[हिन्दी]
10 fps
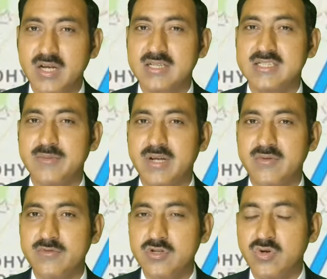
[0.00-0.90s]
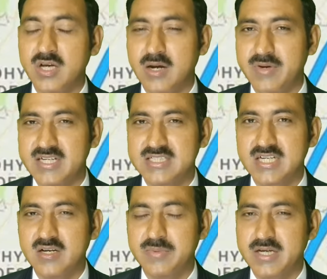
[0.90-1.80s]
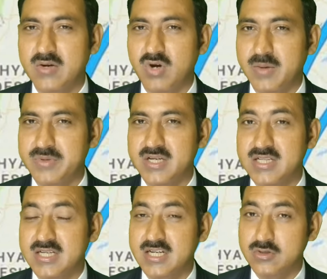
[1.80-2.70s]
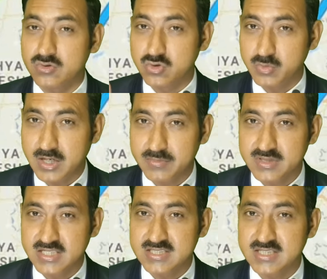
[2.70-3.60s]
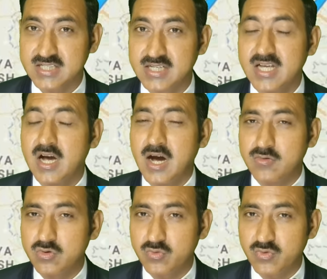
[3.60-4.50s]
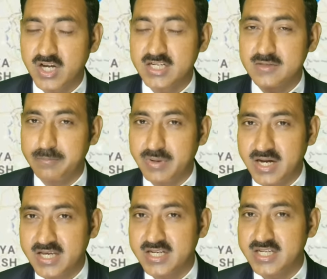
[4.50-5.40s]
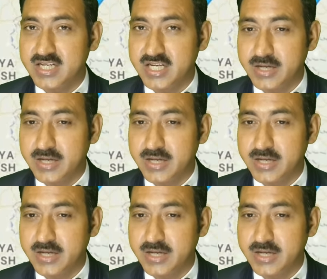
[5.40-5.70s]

भी अलग से हमारा वीडियो है हमारे चैनल पे अगर वो आपने नहीं देखा तो उसको भी आप देख सकते हैं हाउ टू फाइंड बायर इन